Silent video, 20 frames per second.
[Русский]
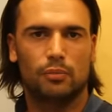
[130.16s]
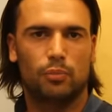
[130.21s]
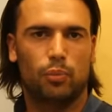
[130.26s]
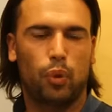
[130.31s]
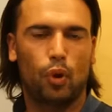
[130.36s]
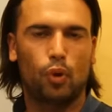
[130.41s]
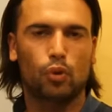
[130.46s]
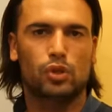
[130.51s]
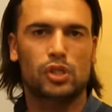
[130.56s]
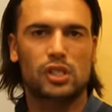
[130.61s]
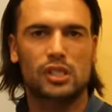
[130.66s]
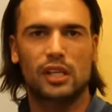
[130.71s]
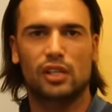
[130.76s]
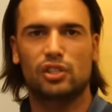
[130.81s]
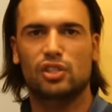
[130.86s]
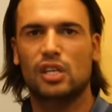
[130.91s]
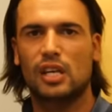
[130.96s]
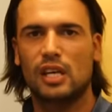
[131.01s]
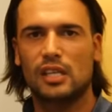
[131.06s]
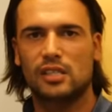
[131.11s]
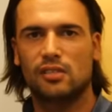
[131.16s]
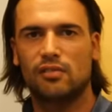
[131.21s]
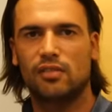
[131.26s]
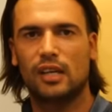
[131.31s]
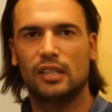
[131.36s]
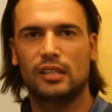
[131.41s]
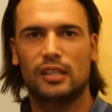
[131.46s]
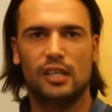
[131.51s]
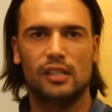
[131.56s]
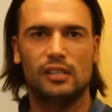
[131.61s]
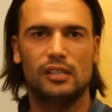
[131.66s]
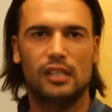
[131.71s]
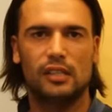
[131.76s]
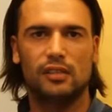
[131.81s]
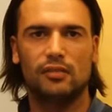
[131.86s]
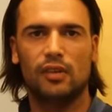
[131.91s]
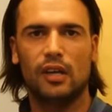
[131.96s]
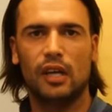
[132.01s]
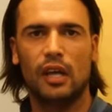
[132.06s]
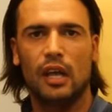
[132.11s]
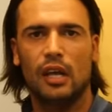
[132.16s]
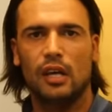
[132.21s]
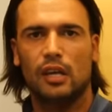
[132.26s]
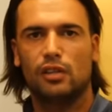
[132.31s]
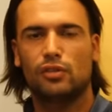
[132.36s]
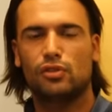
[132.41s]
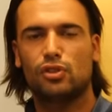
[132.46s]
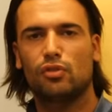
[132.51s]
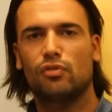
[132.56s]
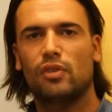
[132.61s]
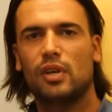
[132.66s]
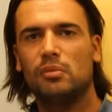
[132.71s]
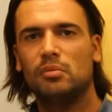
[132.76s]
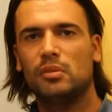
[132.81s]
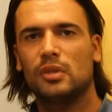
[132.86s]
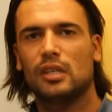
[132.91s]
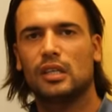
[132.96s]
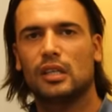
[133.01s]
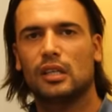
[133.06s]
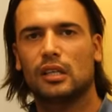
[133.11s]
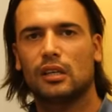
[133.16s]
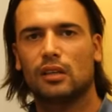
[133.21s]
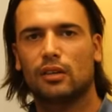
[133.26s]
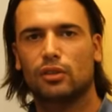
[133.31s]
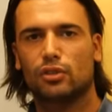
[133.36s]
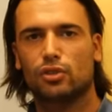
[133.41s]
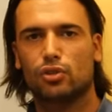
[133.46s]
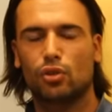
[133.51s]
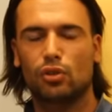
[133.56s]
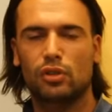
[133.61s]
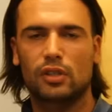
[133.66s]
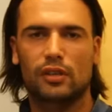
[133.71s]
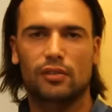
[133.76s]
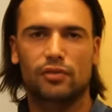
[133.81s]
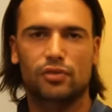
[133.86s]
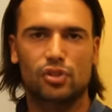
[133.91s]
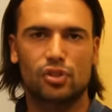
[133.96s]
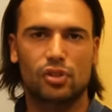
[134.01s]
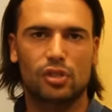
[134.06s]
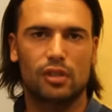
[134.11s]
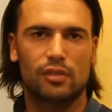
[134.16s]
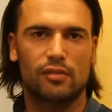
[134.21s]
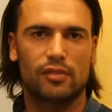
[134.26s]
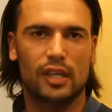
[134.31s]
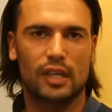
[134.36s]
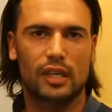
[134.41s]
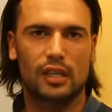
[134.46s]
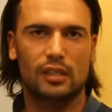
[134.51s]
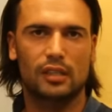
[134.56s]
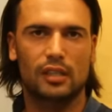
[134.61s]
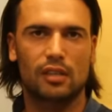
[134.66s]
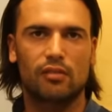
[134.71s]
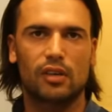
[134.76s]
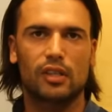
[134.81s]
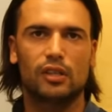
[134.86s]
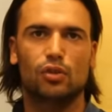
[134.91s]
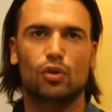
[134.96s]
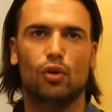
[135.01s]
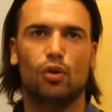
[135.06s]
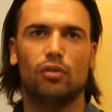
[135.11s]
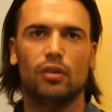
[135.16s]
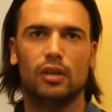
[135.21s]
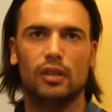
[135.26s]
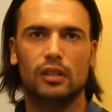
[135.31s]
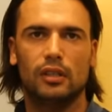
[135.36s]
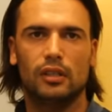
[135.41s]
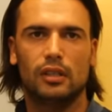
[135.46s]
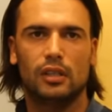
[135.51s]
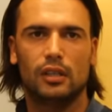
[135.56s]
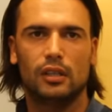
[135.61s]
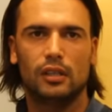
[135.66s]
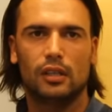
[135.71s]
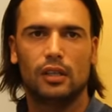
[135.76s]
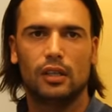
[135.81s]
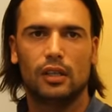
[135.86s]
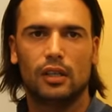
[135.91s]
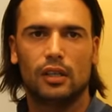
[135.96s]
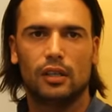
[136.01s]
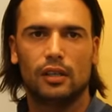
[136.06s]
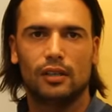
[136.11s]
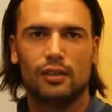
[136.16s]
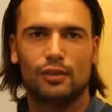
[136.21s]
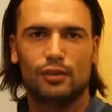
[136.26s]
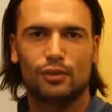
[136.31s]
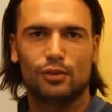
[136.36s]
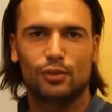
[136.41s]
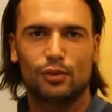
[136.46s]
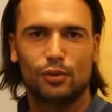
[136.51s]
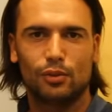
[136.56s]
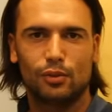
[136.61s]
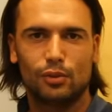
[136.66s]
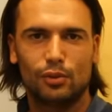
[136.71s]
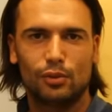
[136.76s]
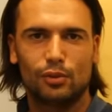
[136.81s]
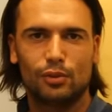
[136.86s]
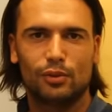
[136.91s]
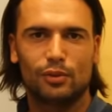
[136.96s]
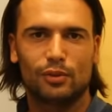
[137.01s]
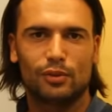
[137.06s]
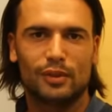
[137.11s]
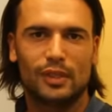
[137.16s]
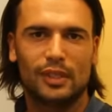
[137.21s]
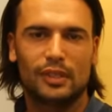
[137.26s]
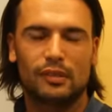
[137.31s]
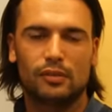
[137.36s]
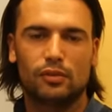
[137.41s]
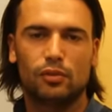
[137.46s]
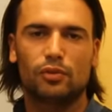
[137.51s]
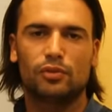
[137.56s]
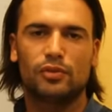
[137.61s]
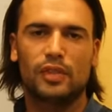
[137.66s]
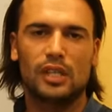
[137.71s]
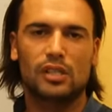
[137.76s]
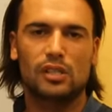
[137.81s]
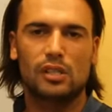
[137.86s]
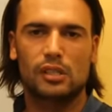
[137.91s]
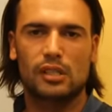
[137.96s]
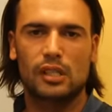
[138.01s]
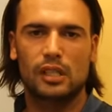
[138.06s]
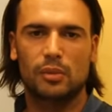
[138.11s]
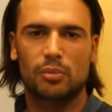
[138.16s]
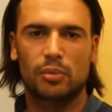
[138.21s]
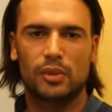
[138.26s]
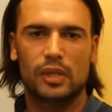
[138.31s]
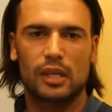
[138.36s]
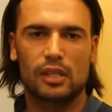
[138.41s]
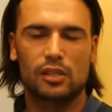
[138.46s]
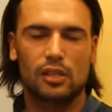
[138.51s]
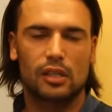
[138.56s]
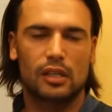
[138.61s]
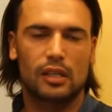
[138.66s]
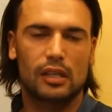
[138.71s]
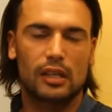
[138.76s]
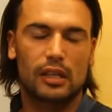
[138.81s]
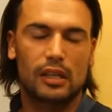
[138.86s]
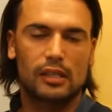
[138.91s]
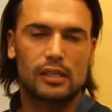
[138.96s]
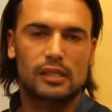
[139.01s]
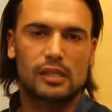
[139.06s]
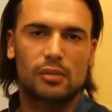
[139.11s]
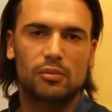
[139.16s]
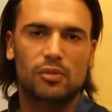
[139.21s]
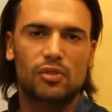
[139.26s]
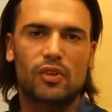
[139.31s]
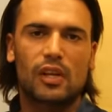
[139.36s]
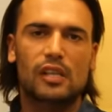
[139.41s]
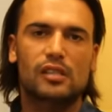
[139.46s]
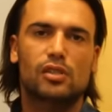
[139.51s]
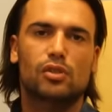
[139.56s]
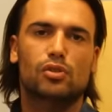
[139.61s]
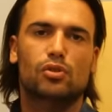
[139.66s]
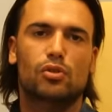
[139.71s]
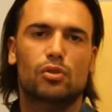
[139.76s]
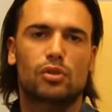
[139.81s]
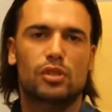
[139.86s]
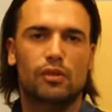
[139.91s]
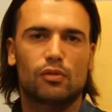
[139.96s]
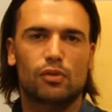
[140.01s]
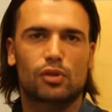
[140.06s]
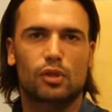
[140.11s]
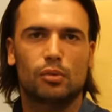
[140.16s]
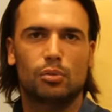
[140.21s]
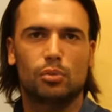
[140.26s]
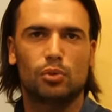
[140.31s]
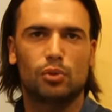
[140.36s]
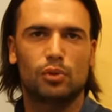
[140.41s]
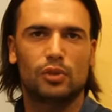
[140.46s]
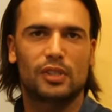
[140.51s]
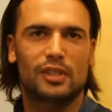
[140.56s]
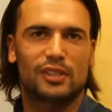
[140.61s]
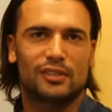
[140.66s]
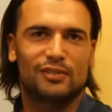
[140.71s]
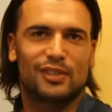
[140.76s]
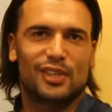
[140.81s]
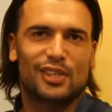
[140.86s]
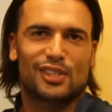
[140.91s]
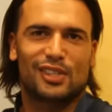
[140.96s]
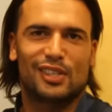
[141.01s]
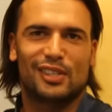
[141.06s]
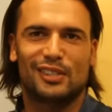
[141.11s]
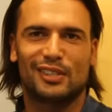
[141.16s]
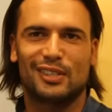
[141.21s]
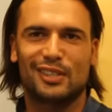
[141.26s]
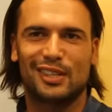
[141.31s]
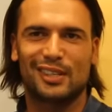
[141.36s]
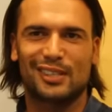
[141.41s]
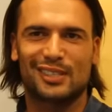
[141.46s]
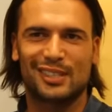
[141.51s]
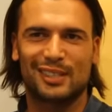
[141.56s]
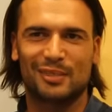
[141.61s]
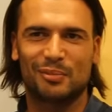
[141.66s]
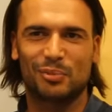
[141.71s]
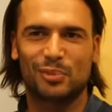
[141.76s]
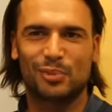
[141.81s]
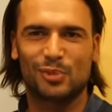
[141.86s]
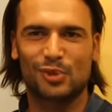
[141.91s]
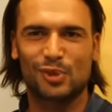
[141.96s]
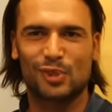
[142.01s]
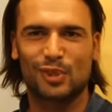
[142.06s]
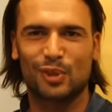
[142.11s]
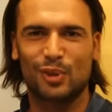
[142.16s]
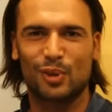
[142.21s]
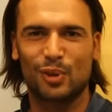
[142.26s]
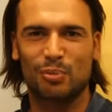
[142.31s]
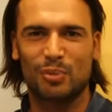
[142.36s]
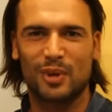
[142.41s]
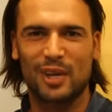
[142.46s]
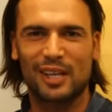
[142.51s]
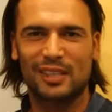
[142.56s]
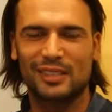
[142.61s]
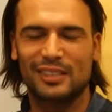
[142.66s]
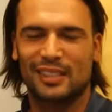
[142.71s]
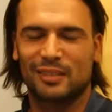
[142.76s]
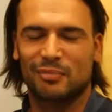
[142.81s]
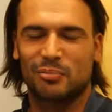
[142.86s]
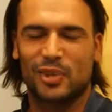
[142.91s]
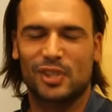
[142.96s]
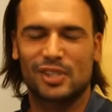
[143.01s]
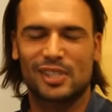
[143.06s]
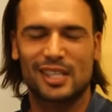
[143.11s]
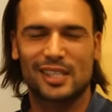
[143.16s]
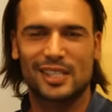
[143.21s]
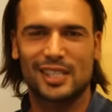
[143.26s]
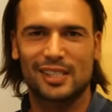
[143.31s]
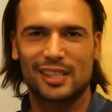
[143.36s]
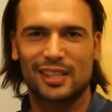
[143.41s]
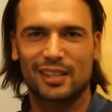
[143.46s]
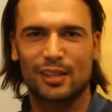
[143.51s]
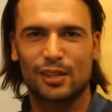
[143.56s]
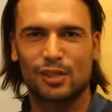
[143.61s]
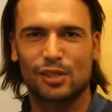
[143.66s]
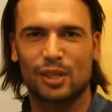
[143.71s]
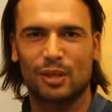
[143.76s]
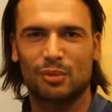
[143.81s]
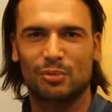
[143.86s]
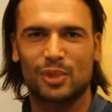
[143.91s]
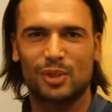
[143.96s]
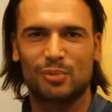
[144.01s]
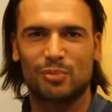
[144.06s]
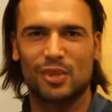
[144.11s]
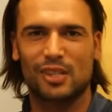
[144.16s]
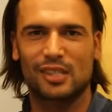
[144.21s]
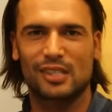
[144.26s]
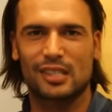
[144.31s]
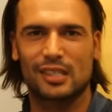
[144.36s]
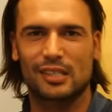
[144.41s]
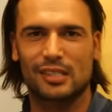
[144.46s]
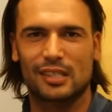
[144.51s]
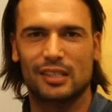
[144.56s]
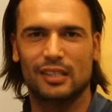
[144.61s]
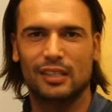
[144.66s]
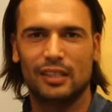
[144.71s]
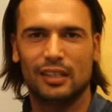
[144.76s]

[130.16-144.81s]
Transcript: полчаса, час, два, три, день, два, и все время э, что-то в человеке открывать новое. Ну, и, ну, внешность, это понятно. Я не сомневался, что девушка будет внешне интересной. Что такое проект, принцесса, она должна быть принцессой.